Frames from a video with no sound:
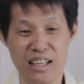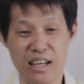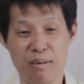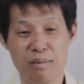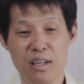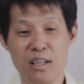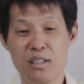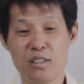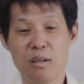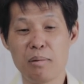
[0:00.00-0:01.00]
นะครับ
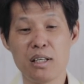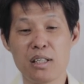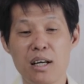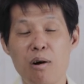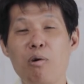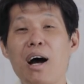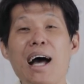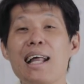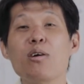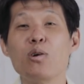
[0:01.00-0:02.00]
ซึ่งไม่ได้ใช้คำว่า
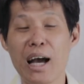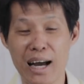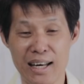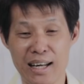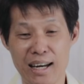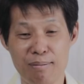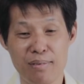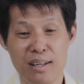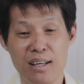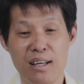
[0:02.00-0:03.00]
ฮาเลลูยานะครับ
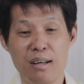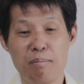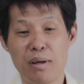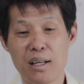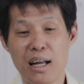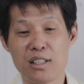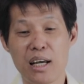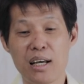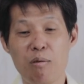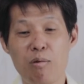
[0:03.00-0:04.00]
เป็นการ
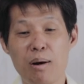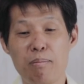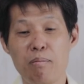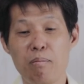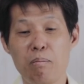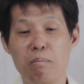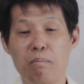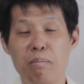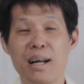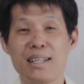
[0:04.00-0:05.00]
ใช้คำว่า
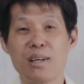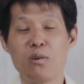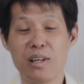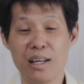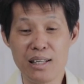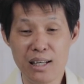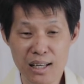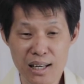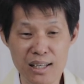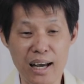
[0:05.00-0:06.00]
เพลงสดุดีที่
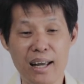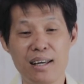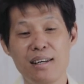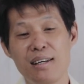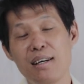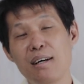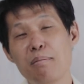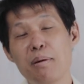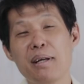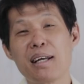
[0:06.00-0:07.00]
ยิ่งใหญ่
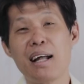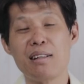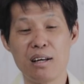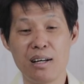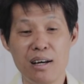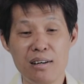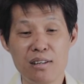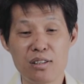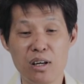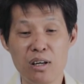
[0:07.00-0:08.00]
เพื่อเป็นการเตือนให้ระ
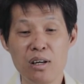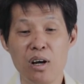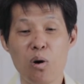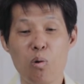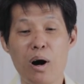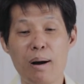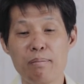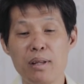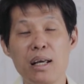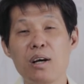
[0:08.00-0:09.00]
ลึกถึงความ
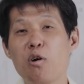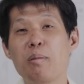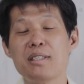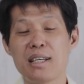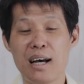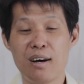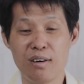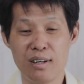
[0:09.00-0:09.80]
ดีของพระเจ้า